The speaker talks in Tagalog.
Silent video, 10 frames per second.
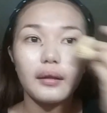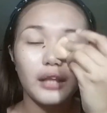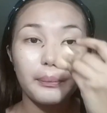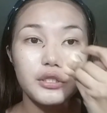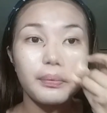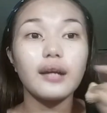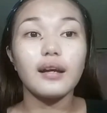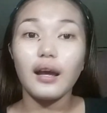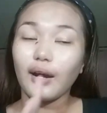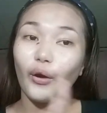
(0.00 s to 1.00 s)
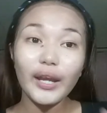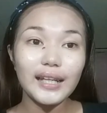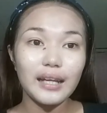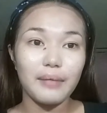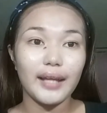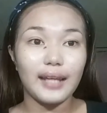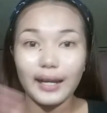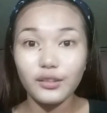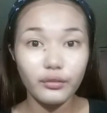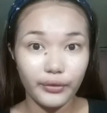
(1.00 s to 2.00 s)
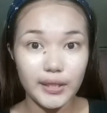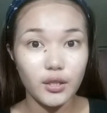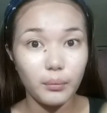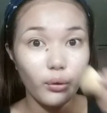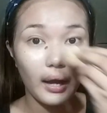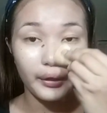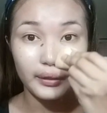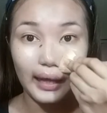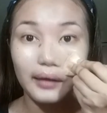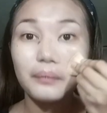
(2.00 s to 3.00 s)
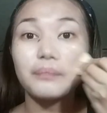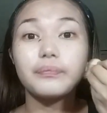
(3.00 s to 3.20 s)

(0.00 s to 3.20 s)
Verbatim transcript: Tapos pag oily naman ang inyong face, kumuha kayo ng